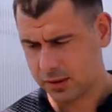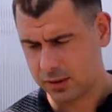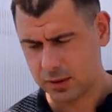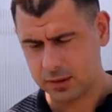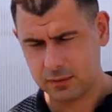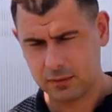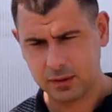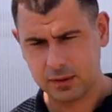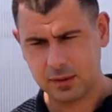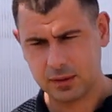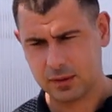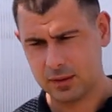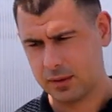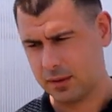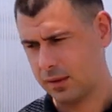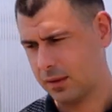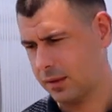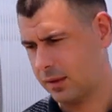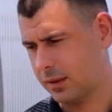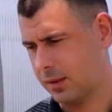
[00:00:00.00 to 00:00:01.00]
складывать
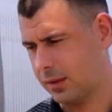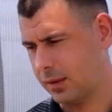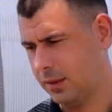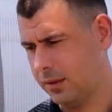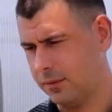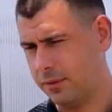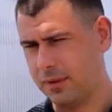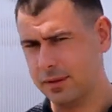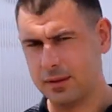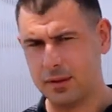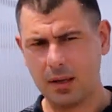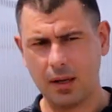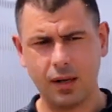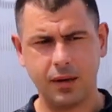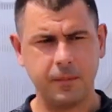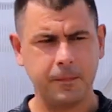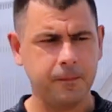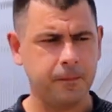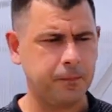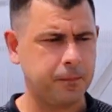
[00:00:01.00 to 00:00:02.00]
э,
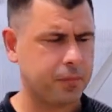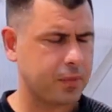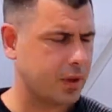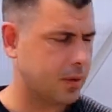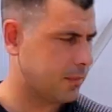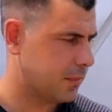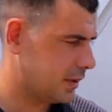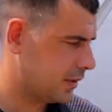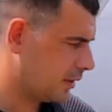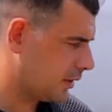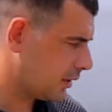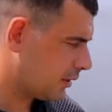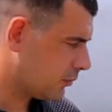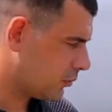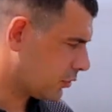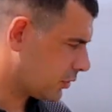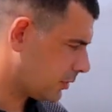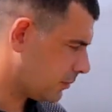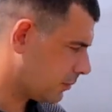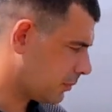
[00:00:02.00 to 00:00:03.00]
инвентарь, мы здесь
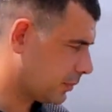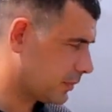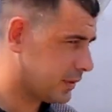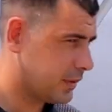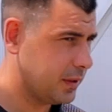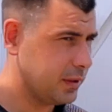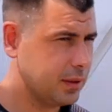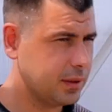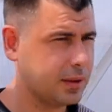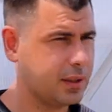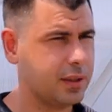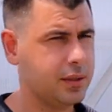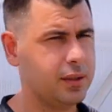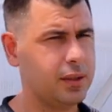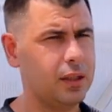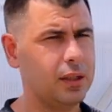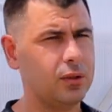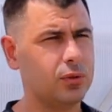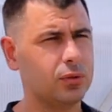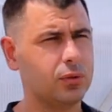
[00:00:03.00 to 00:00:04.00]
можем сделать
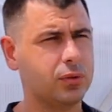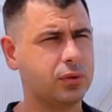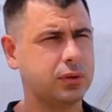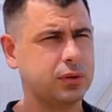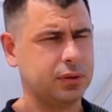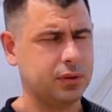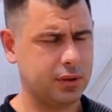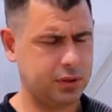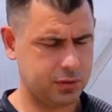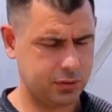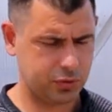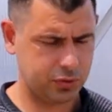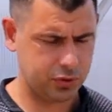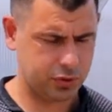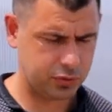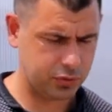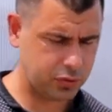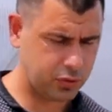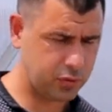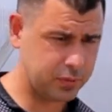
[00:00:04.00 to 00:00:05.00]
котельную, то есть здесь
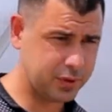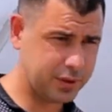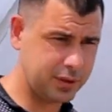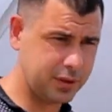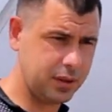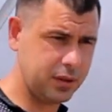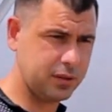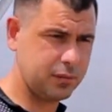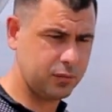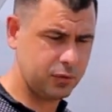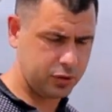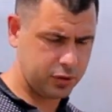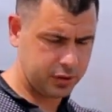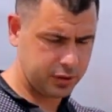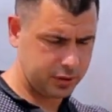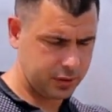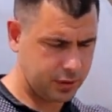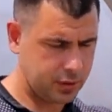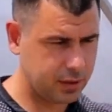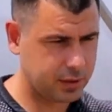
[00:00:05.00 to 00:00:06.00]
очень удобно, здесь
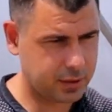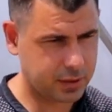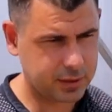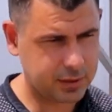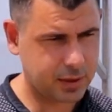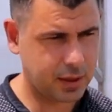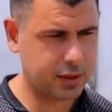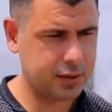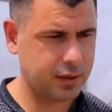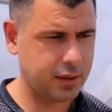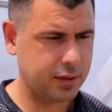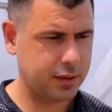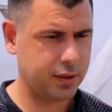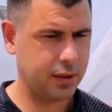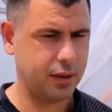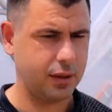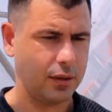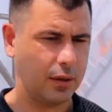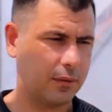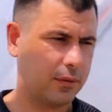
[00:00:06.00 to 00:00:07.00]
можно сделать рассадное
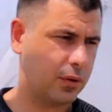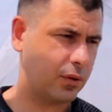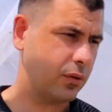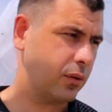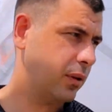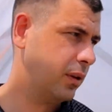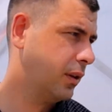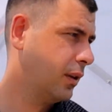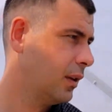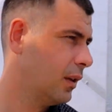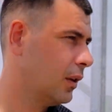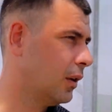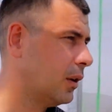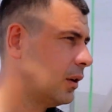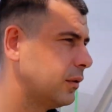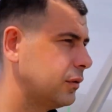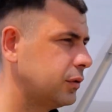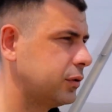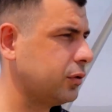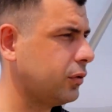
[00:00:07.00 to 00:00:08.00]
отделение. Все,
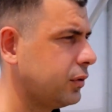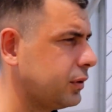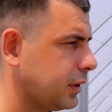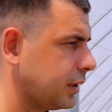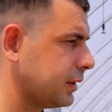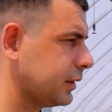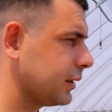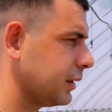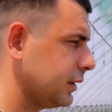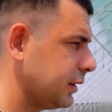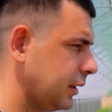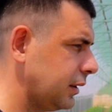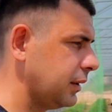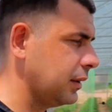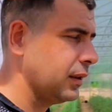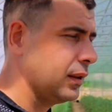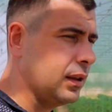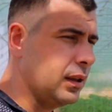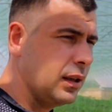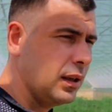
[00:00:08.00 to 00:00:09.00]
все, так сказать,
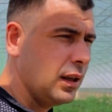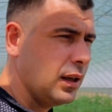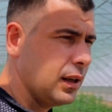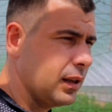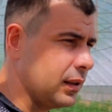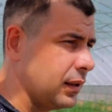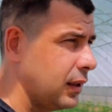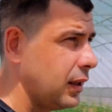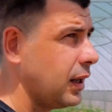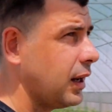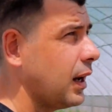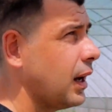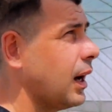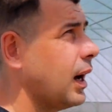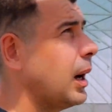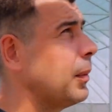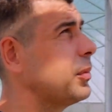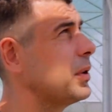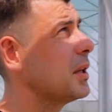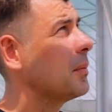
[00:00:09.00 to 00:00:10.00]
для
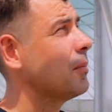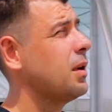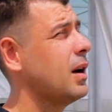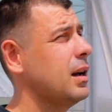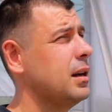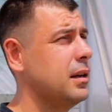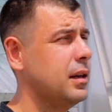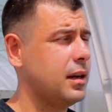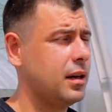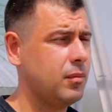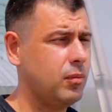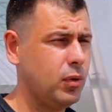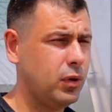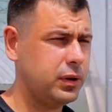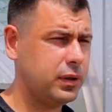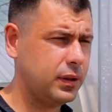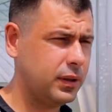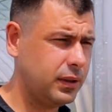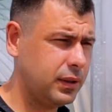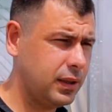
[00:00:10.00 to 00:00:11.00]
оптимальной
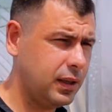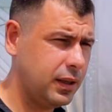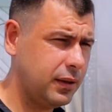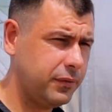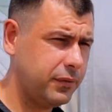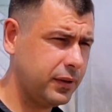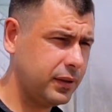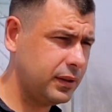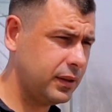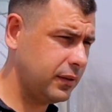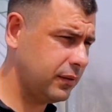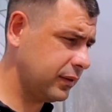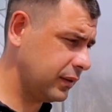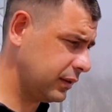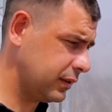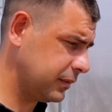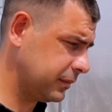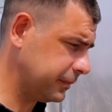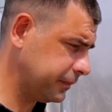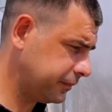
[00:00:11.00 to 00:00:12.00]
работы и для
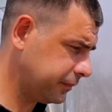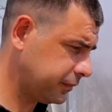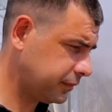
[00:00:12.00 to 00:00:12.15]
эффективности.